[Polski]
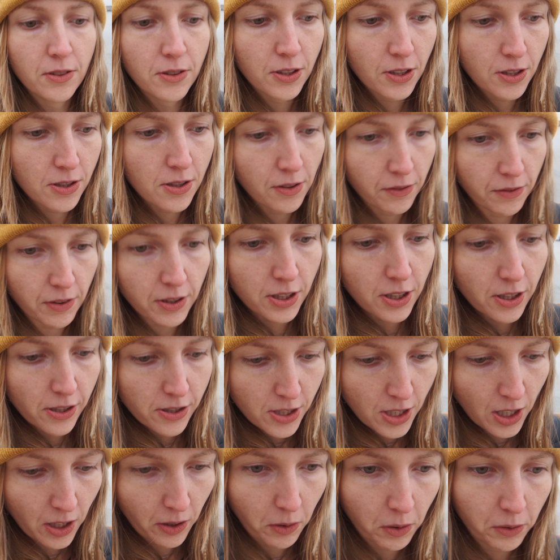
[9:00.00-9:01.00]
czyli co wasze
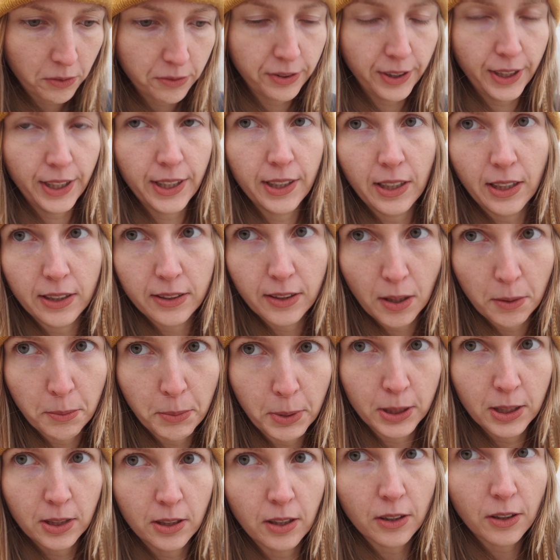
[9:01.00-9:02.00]
ciało wie na
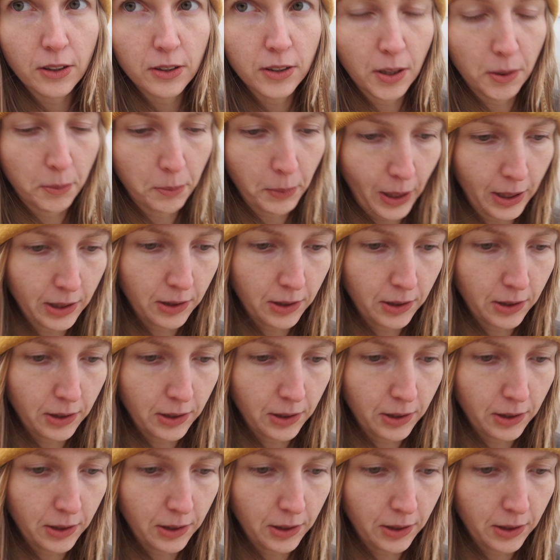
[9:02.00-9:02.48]
temat tego tematu,